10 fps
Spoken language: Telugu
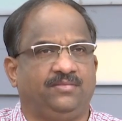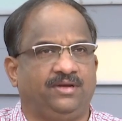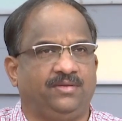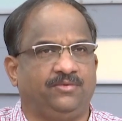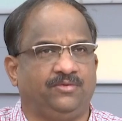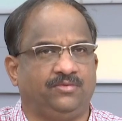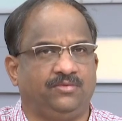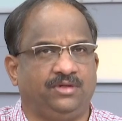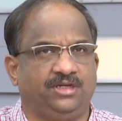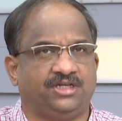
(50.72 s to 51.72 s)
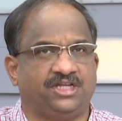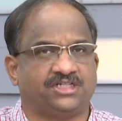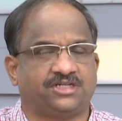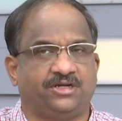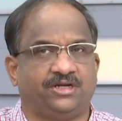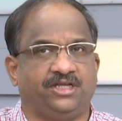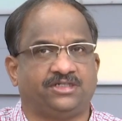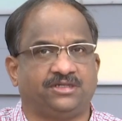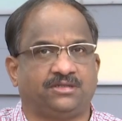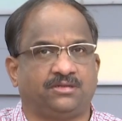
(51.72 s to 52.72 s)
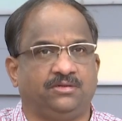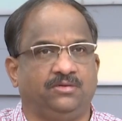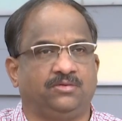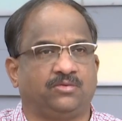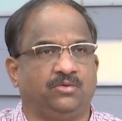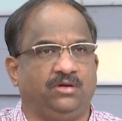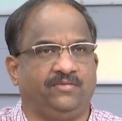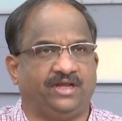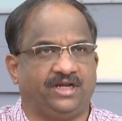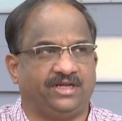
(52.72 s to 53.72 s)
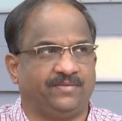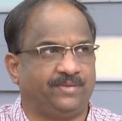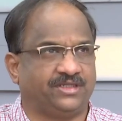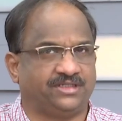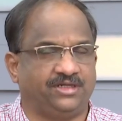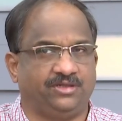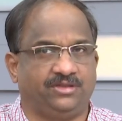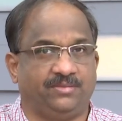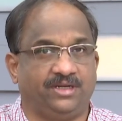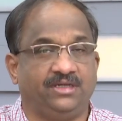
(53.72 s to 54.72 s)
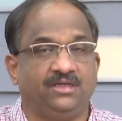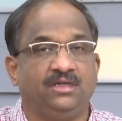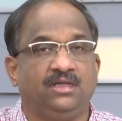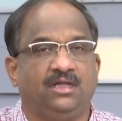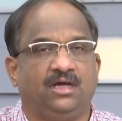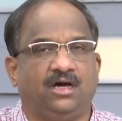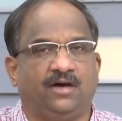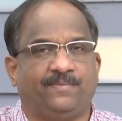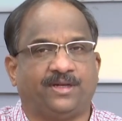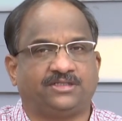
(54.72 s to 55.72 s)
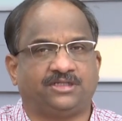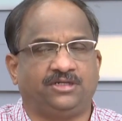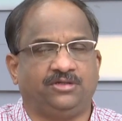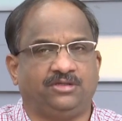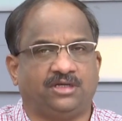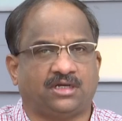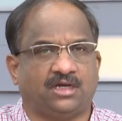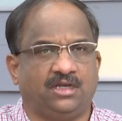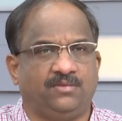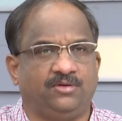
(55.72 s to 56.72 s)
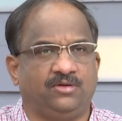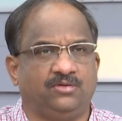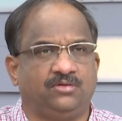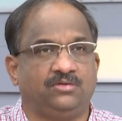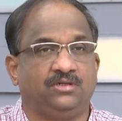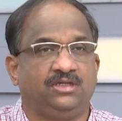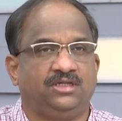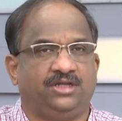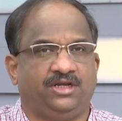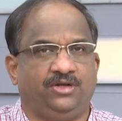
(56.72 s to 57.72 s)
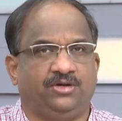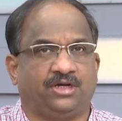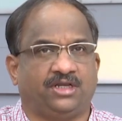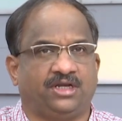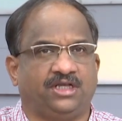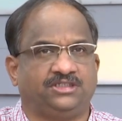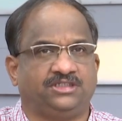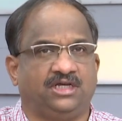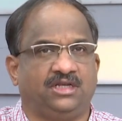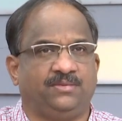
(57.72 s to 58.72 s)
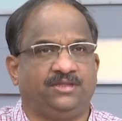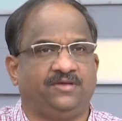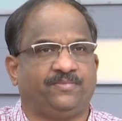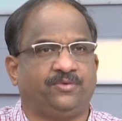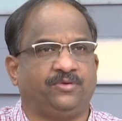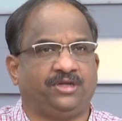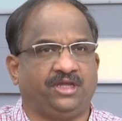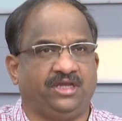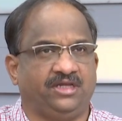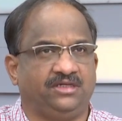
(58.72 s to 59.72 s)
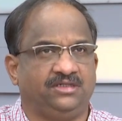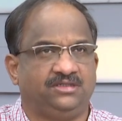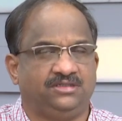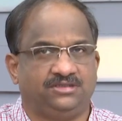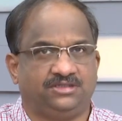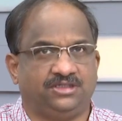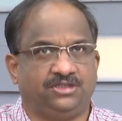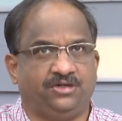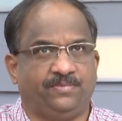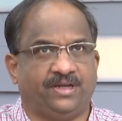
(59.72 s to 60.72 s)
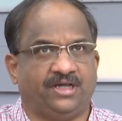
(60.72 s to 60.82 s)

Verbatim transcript: మనము ఇంటర్నేషనల్ రిలేషన్స్లో కోల్డ్ వార్ అంటాం ప్రచండ యుద్ధం అని ఆ ప్రచండ యుద్ధ కాలంలో రెండు అగ్రరాజ్యాల మధ్య పోటీ చంద్రుడిపైన